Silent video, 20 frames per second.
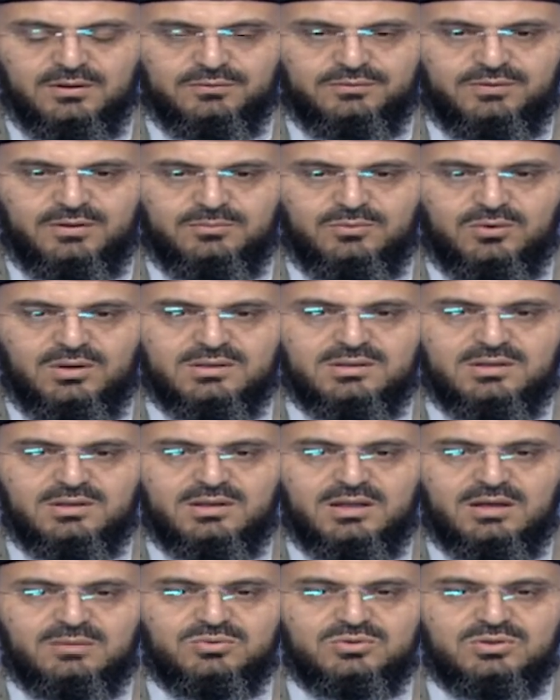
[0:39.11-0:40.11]
فالمؤذن
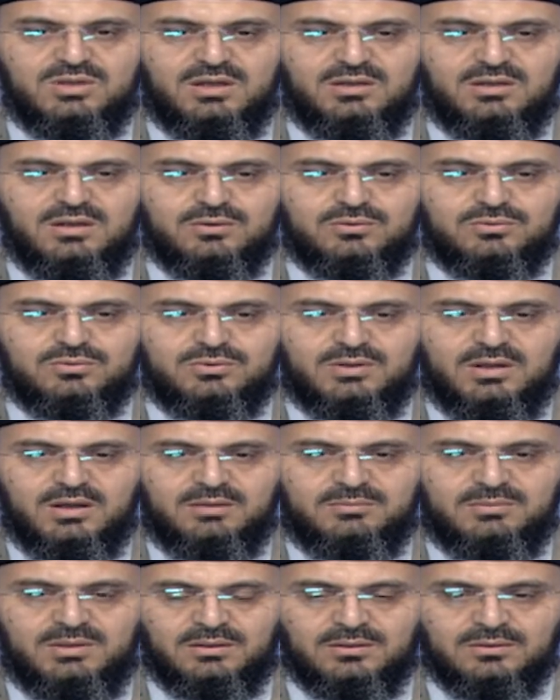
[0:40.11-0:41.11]
لا بد ان يكون
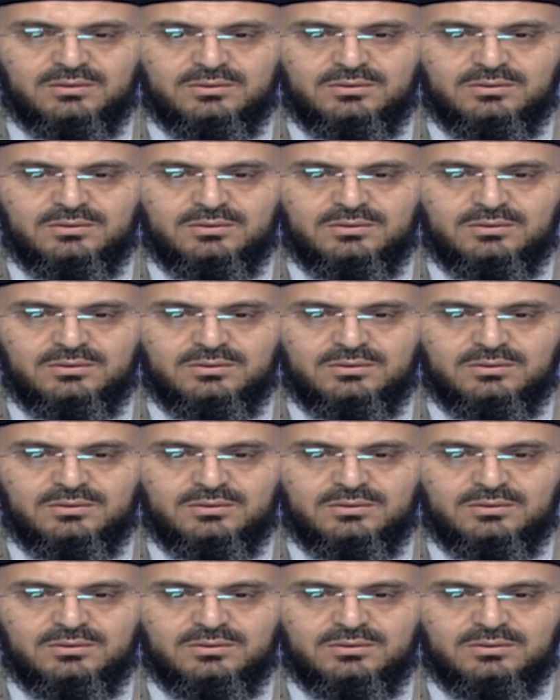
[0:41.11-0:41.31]
امين